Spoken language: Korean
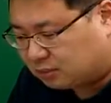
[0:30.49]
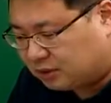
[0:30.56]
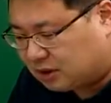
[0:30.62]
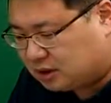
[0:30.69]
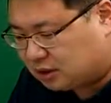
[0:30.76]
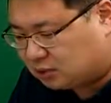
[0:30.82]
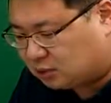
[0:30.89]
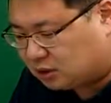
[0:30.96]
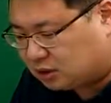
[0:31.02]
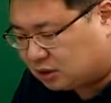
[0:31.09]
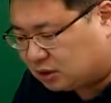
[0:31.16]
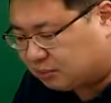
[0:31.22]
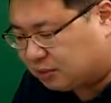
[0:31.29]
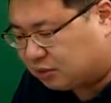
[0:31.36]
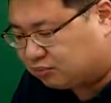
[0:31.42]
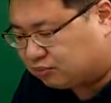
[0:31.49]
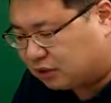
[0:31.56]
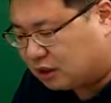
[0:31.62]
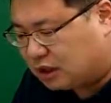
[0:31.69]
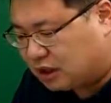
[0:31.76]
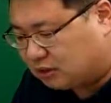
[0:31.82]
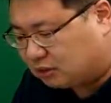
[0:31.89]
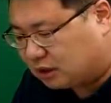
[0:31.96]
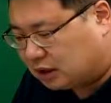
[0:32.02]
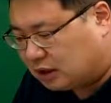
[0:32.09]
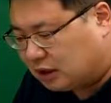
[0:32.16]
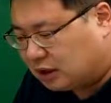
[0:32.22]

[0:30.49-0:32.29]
피상속인을 특별히 부양하거나